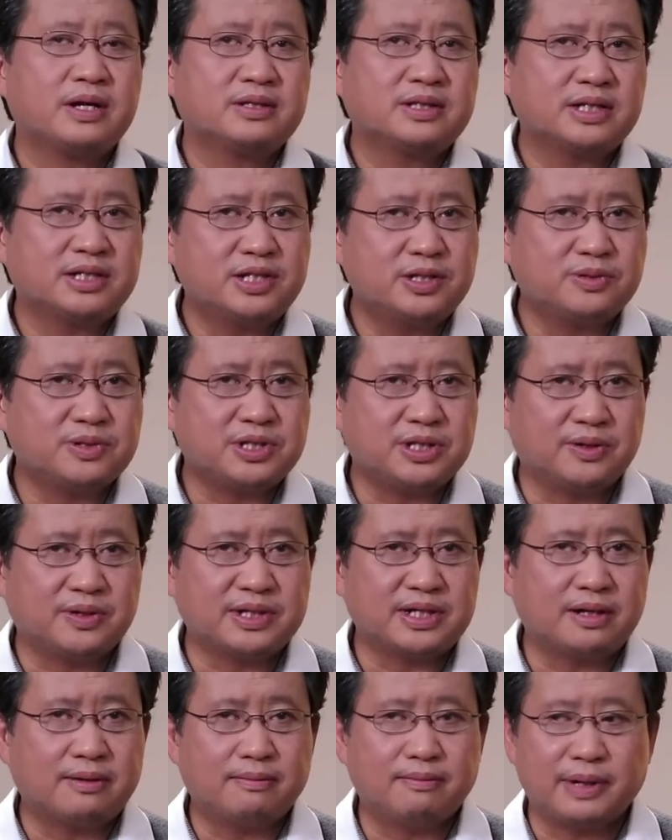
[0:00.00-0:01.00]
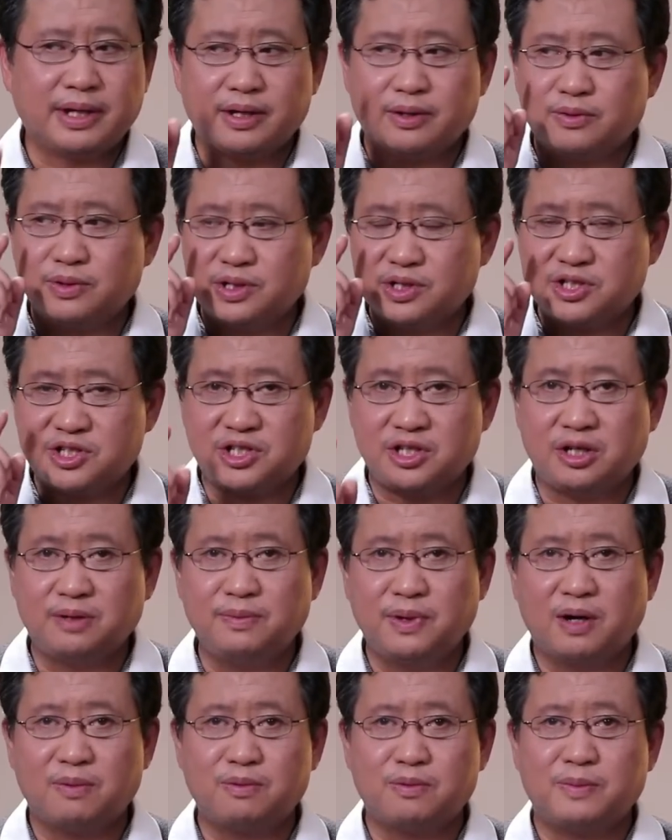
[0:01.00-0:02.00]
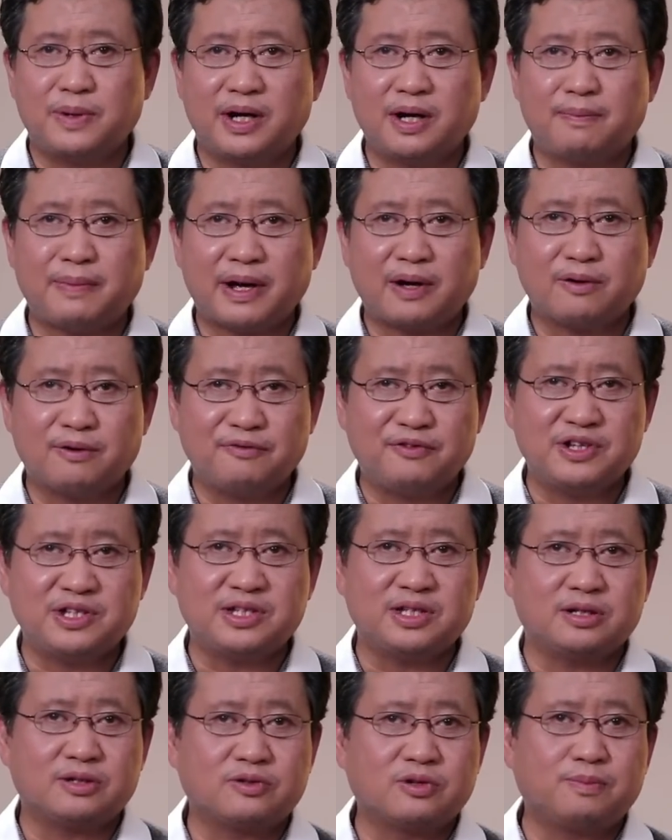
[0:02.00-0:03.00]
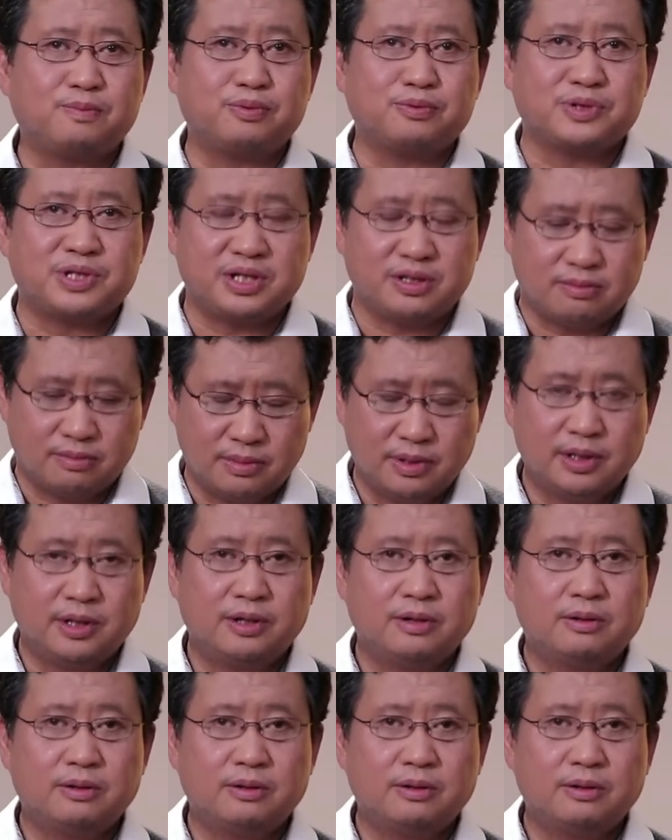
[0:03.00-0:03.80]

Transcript: 在这种情况下，美国的情报部门和白宫分析说，普京